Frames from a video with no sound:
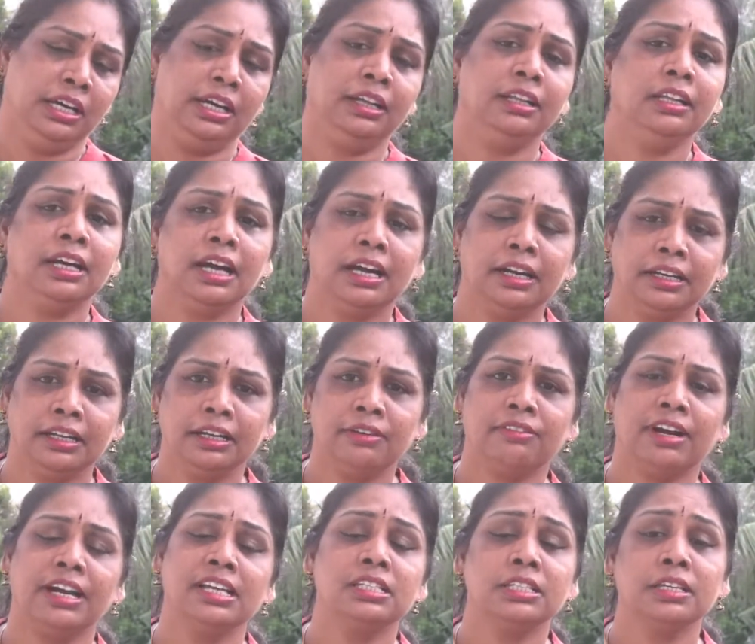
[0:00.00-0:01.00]
ఎందుకంటే
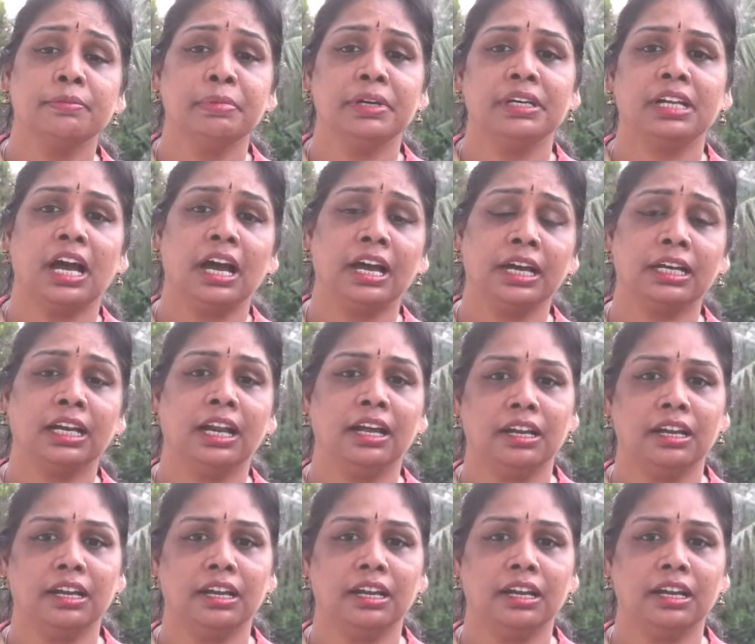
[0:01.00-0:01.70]
వైసీపీ నాయకులు